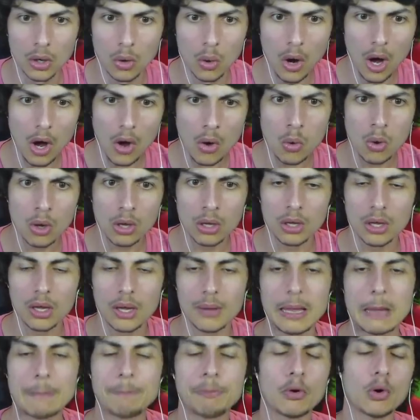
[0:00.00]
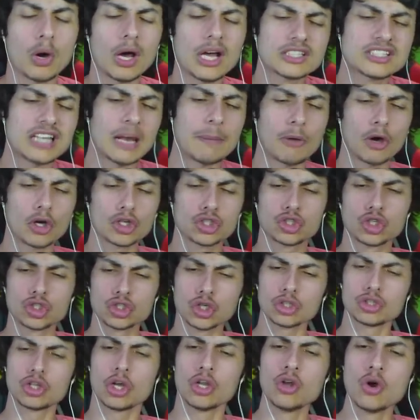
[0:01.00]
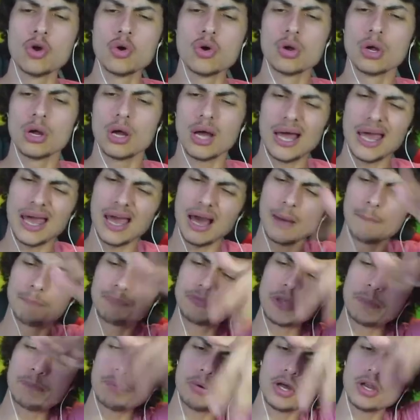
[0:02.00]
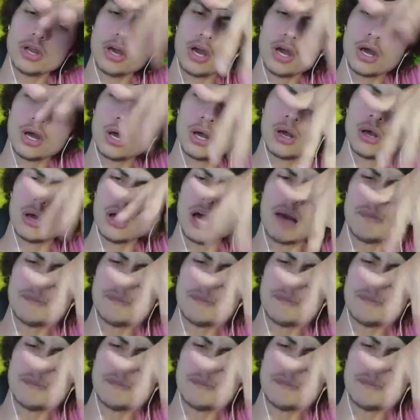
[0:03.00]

Wouh Et pourquoi ils s'approchent toujours de nous Eh, un petit peu de...